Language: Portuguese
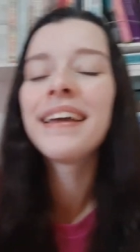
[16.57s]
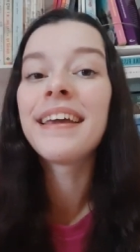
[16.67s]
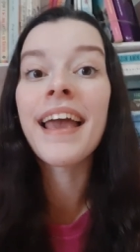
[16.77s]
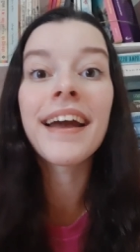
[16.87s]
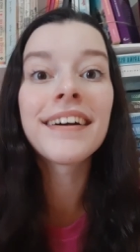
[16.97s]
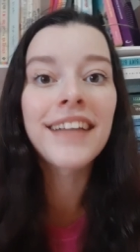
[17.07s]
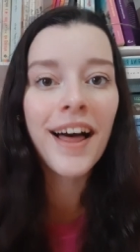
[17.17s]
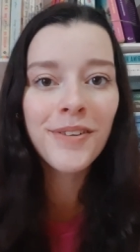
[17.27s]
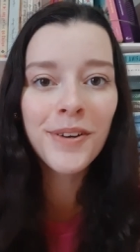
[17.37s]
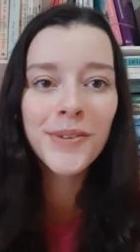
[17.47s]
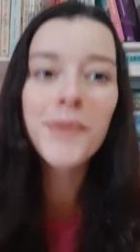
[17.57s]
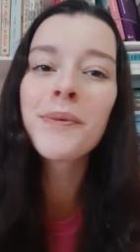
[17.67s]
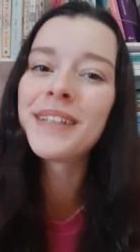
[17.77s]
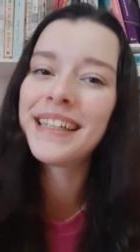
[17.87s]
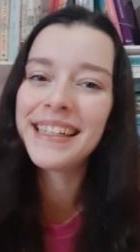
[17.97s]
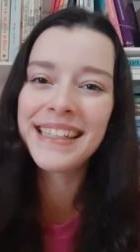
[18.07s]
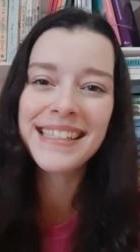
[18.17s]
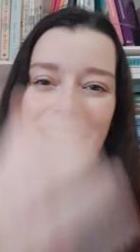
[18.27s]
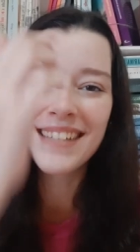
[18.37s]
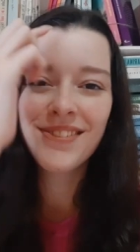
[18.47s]
e é claro que eu não poderia
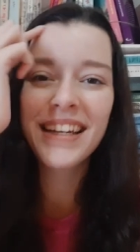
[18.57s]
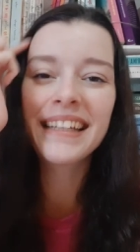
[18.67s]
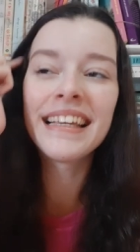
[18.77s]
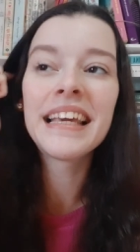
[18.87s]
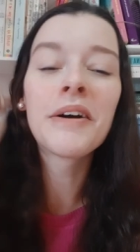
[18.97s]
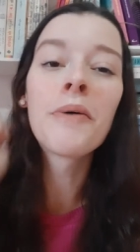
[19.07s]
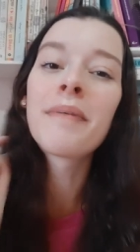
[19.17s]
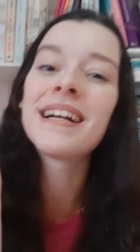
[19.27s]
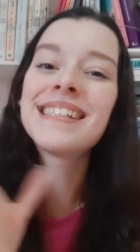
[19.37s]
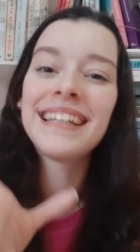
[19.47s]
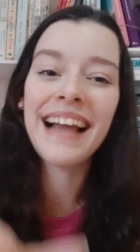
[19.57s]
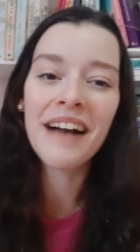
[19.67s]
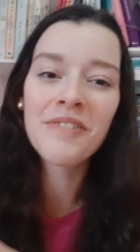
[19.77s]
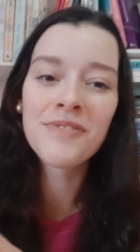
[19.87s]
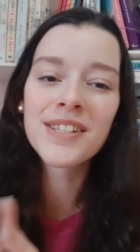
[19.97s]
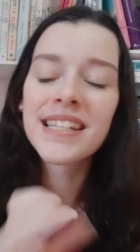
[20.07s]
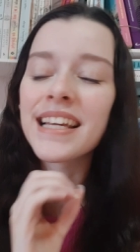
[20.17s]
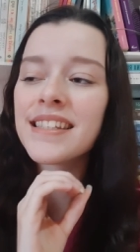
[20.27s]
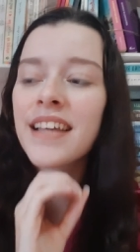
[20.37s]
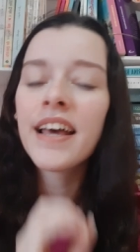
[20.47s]
deixar de vir aqui e compartilhar com
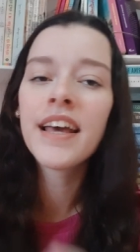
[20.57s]
vocês.